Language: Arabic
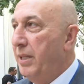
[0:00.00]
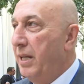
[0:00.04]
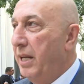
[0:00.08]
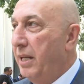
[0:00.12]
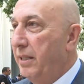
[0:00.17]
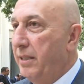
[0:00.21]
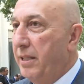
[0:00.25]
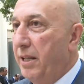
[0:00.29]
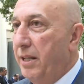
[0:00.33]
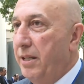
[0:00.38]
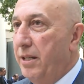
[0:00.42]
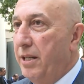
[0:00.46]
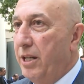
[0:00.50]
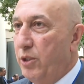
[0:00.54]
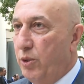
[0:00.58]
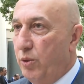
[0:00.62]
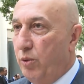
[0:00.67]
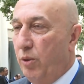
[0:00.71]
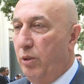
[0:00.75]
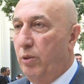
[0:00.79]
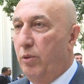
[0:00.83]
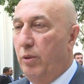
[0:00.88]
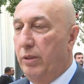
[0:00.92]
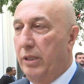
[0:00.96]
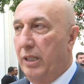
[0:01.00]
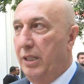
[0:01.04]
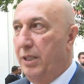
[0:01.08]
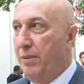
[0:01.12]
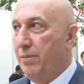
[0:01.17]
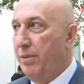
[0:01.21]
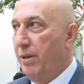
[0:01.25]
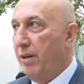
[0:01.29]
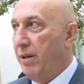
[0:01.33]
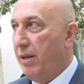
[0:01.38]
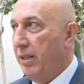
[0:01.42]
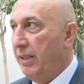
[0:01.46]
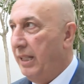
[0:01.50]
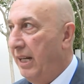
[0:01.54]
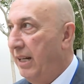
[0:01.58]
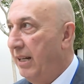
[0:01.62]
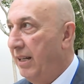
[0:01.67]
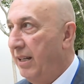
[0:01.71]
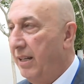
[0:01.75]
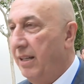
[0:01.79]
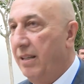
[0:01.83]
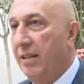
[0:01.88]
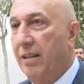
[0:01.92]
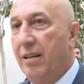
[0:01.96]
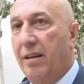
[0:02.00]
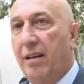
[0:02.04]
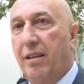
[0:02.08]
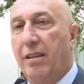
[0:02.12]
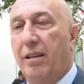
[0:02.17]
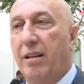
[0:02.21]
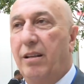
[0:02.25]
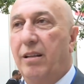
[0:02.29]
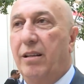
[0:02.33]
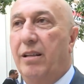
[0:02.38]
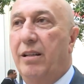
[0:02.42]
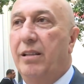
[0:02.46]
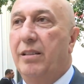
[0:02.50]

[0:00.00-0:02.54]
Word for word: بداية أشكر دولة الإمارات على هذا